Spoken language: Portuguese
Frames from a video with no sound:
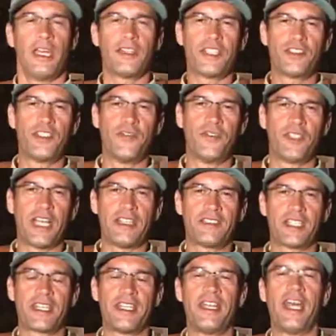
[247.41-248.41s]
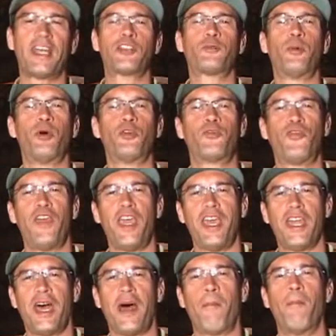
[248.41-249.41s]
E as atividades aqui na Expo
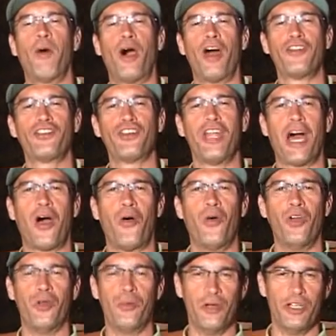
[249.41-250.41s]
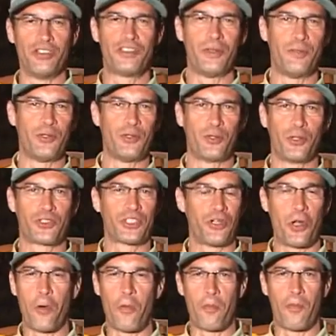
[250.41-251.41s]
Feira, Bode na Rua, no município de
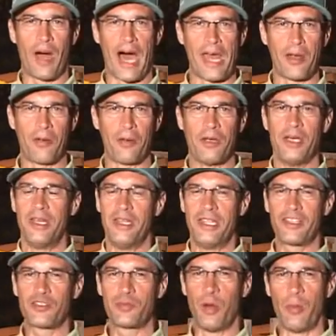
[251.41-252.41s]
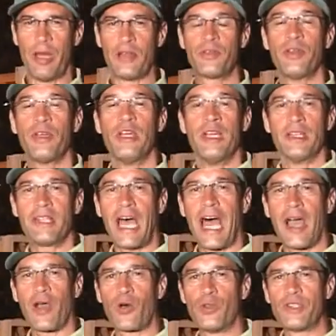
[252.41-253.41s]
Gurjão, não param. Nesse momento
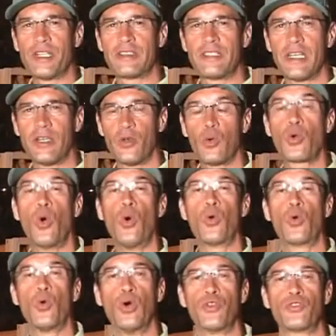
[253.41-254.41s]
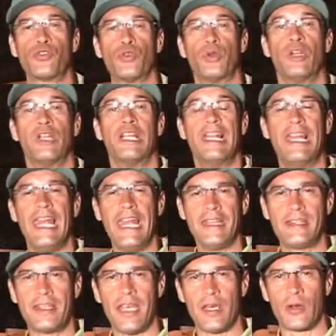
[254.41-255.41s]
está acontecendo o concurso
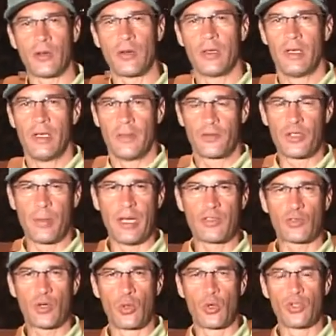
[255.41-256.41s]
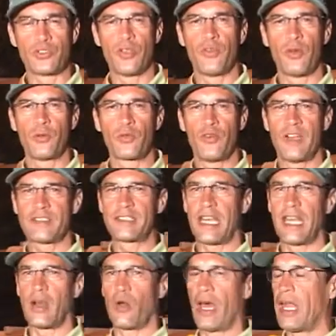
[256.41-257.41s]
leiteiro. Sobre esse concurso nós vamos
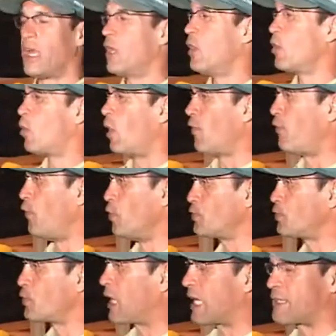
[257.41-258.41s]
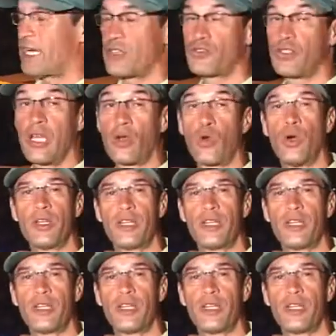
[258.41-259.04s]
conversar agora com Afonso Cartacho, ele é